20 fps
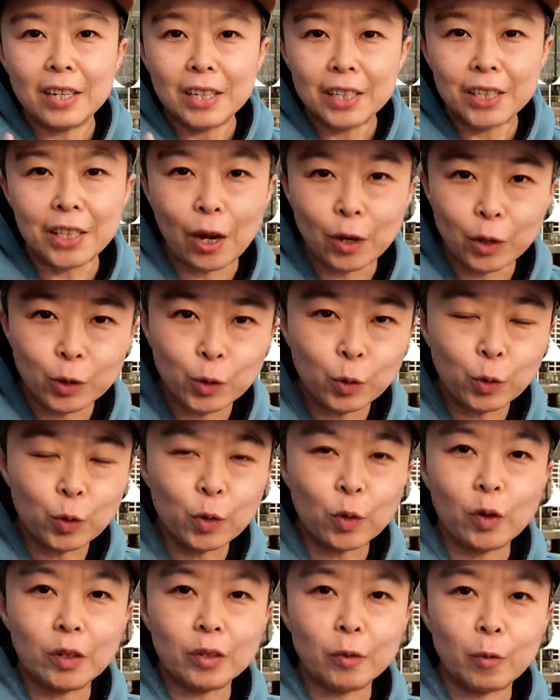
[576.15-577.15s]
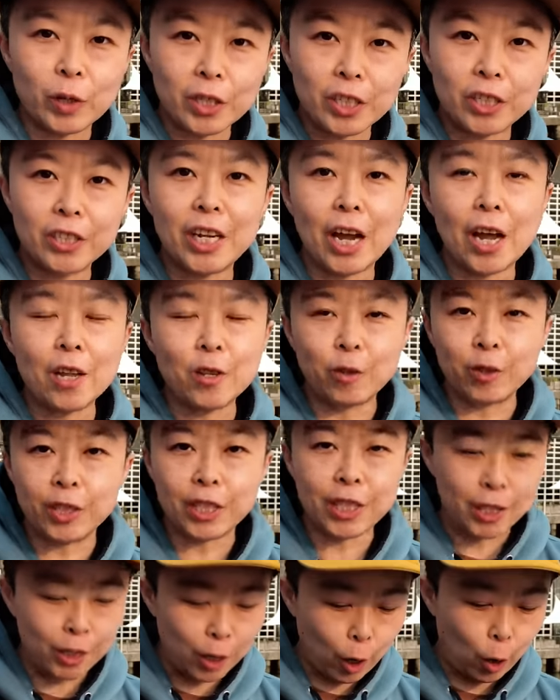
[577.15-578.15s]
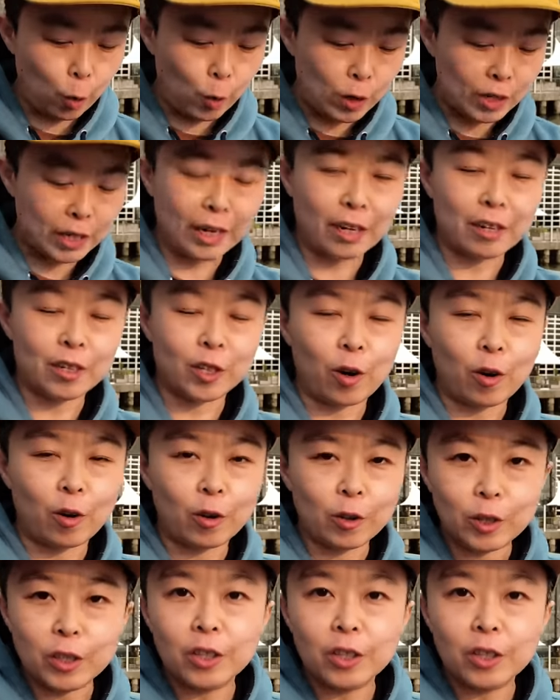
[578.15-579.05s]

响应速度，我之前就提到过这个事儿，